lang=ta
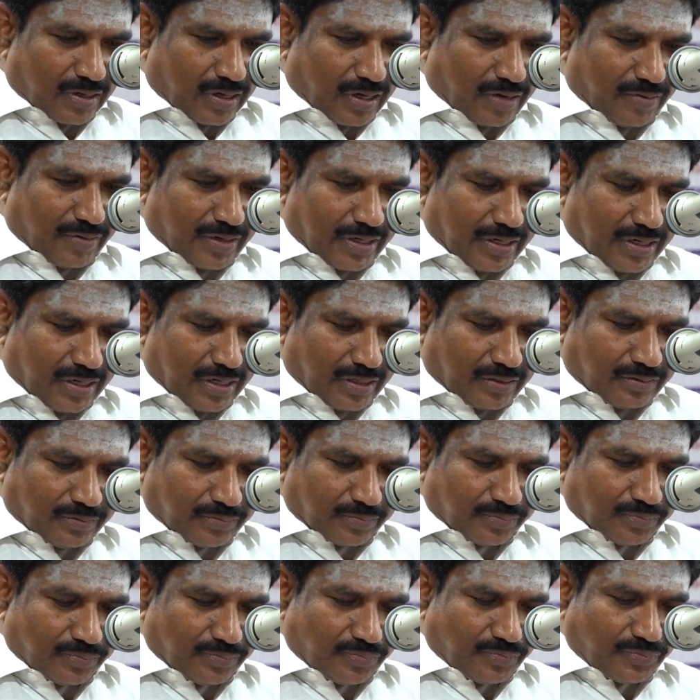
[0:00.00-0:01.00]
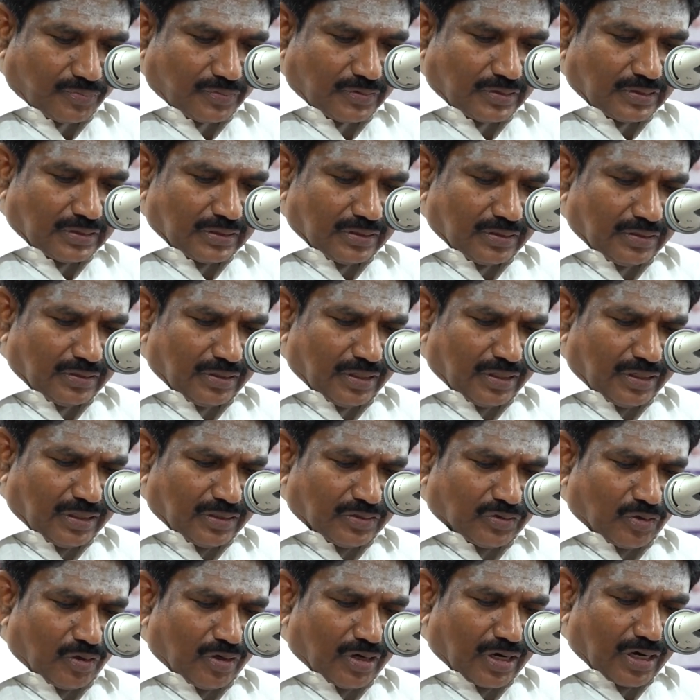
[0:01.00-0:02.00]
அவர் என்ன என்ன
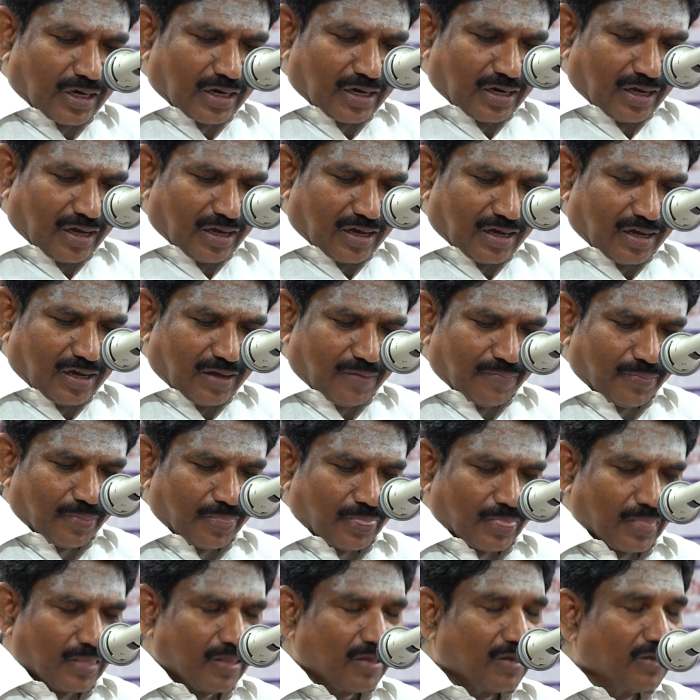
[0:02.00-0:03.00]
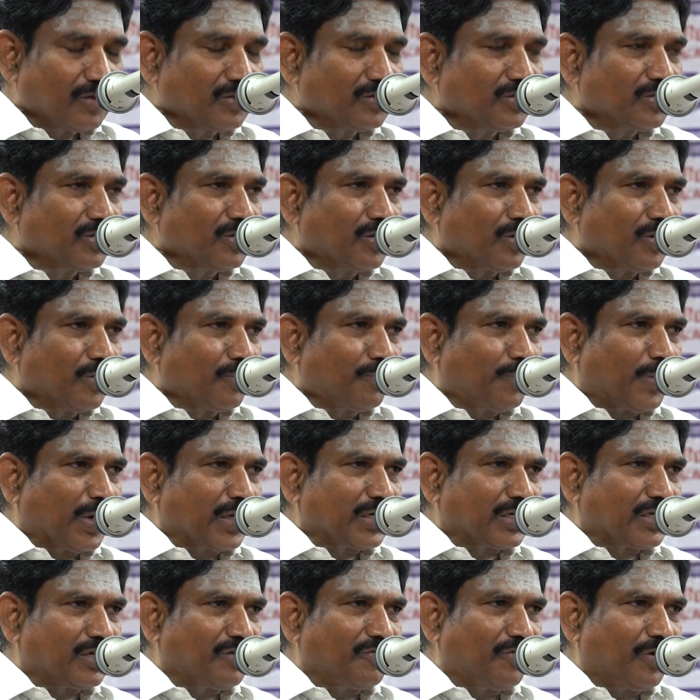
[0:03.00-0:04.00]
சொல்கிறாருன்னா
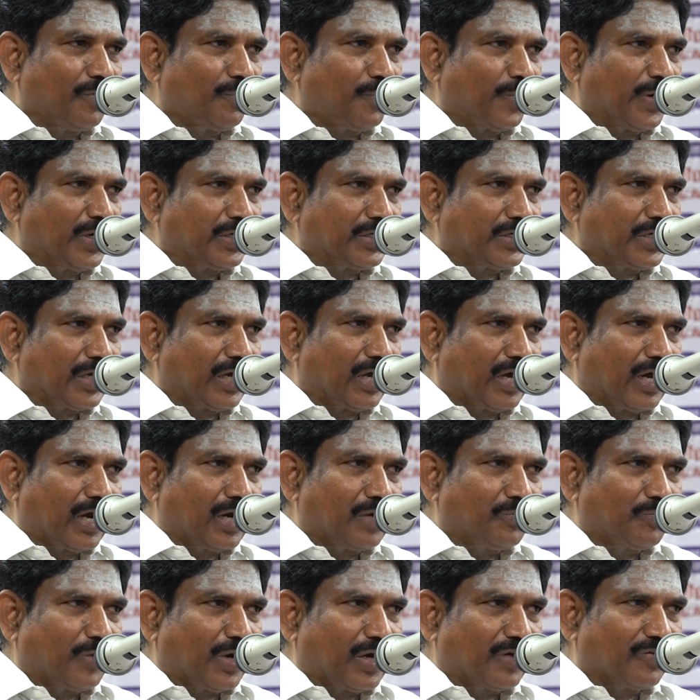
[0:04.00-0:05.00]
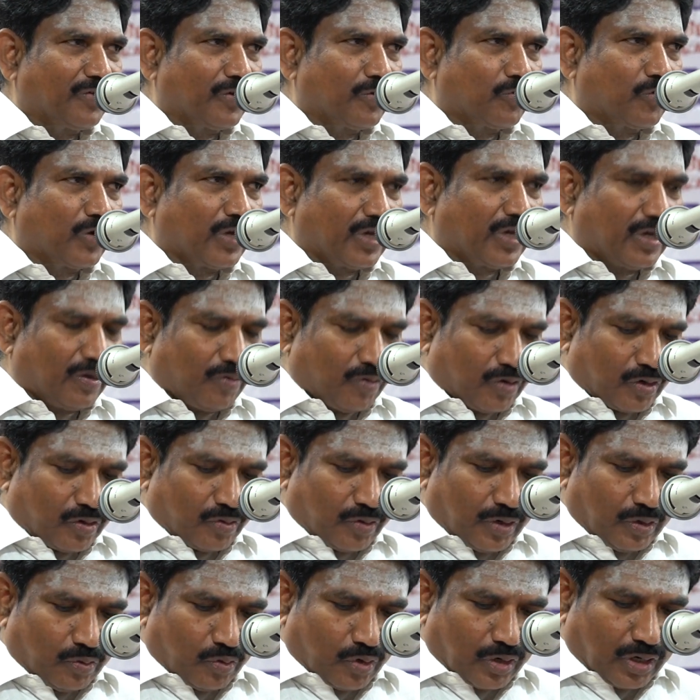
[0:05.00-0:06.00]
பக்குவப்பட்ட ஆன்மாவை உடைய
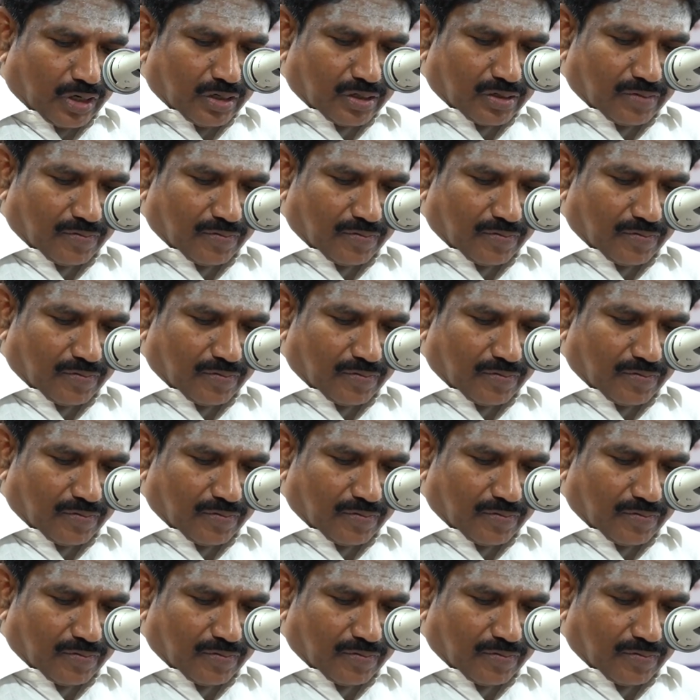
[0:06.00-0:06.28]
ஒருவன் ஒரு